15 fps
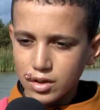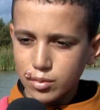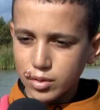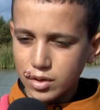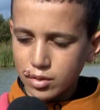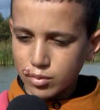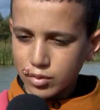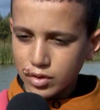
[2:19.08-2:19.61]

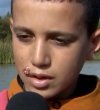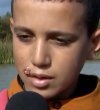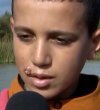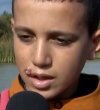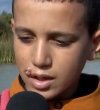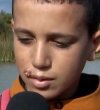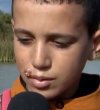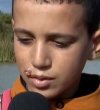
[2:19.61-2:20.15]
عجبتني
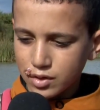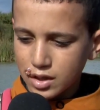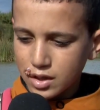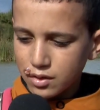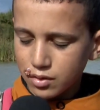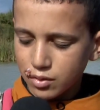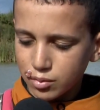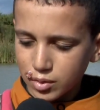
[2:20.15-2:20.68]
المسابقه
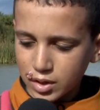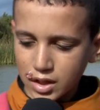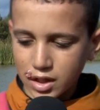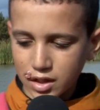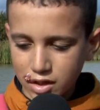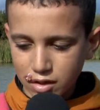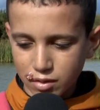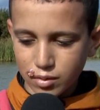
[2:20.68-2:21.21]
بزاف وما
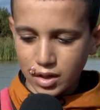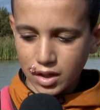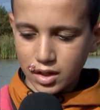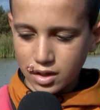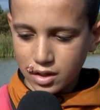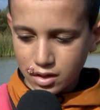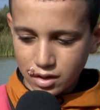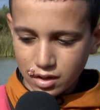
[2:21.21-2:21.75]
كرهتش
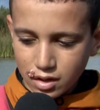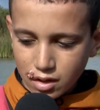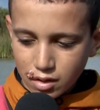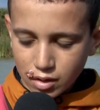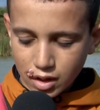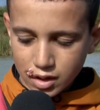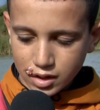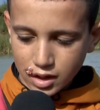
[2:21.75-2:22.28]
نبقى
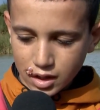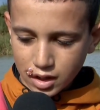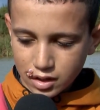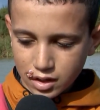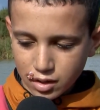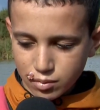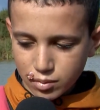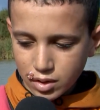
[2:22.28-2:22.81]
نديرها
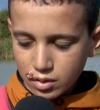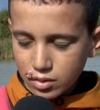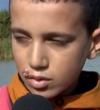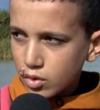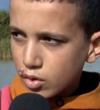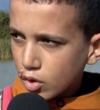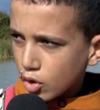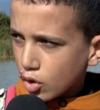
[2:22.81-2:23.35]
دائما
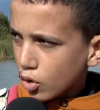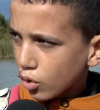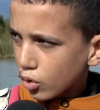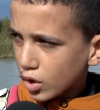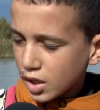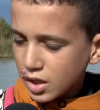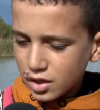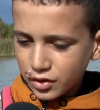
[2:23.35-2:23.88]

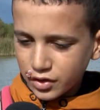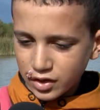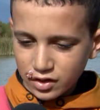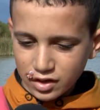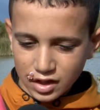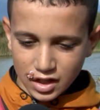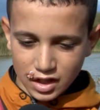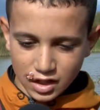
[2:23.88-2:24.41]
وكان الاحساس
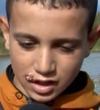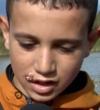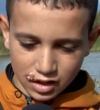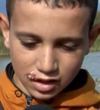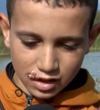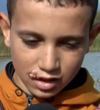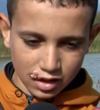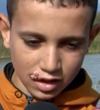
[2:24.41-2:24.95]

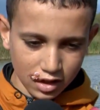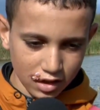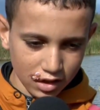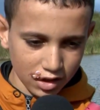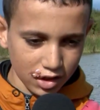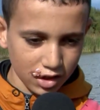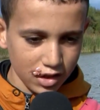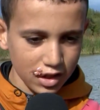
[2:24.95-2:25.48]
ديالي رائع
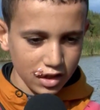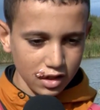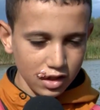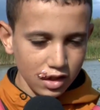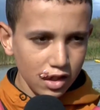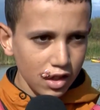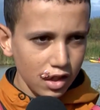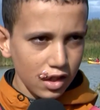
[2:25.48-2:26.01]
جدا
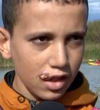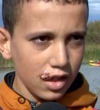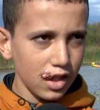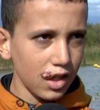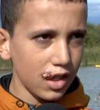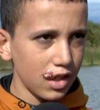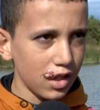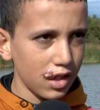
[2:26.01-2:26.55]

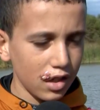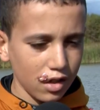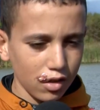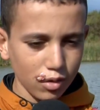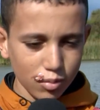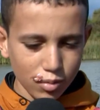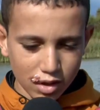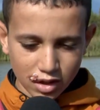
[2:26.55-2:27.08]
لان
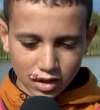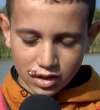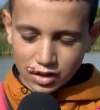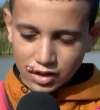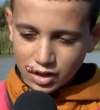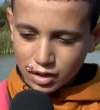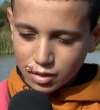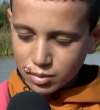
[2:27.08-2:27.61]
اول مره
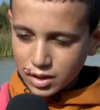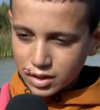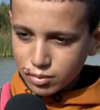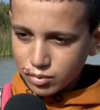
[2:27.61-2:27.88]
نجرب هذه